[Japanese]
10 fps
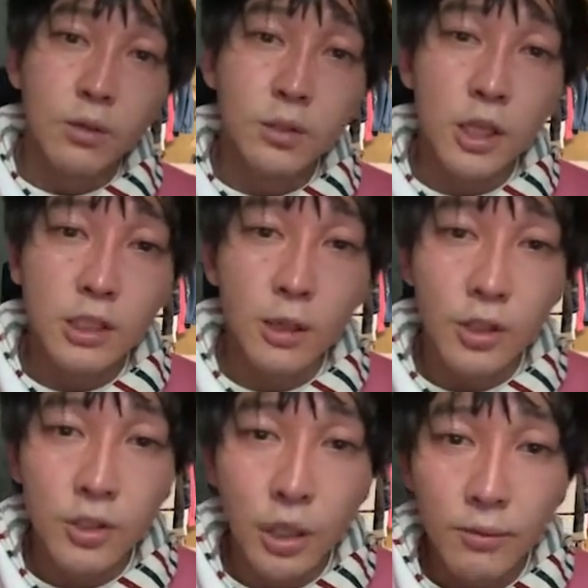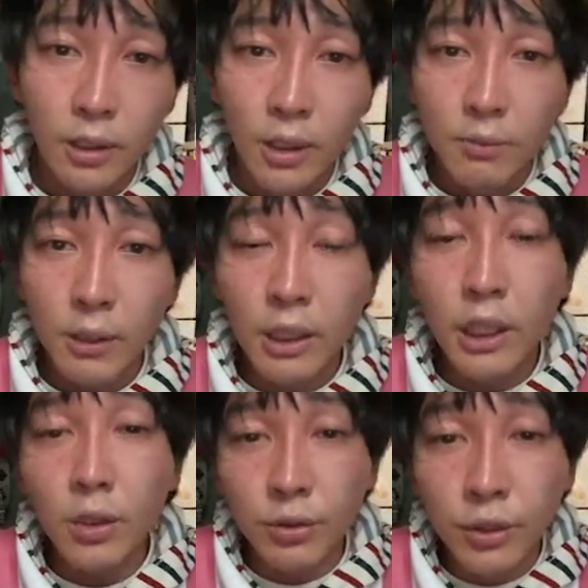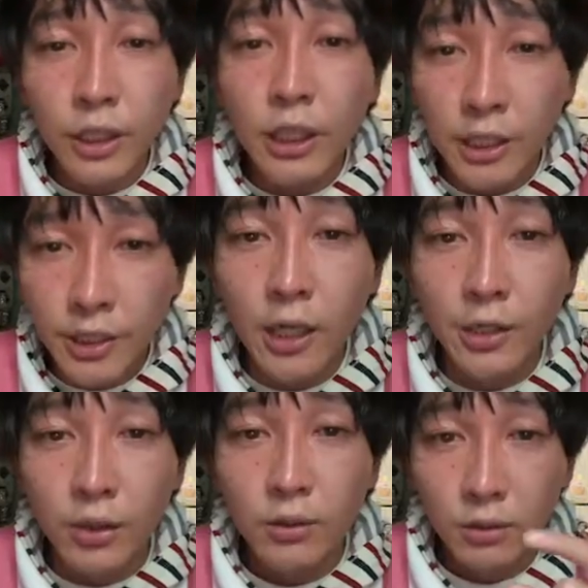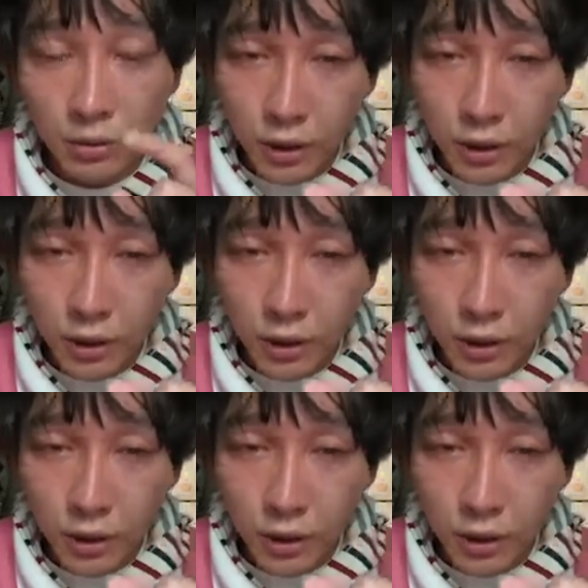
お疲れ様でした。まあ、だけどフリキャスやるよ。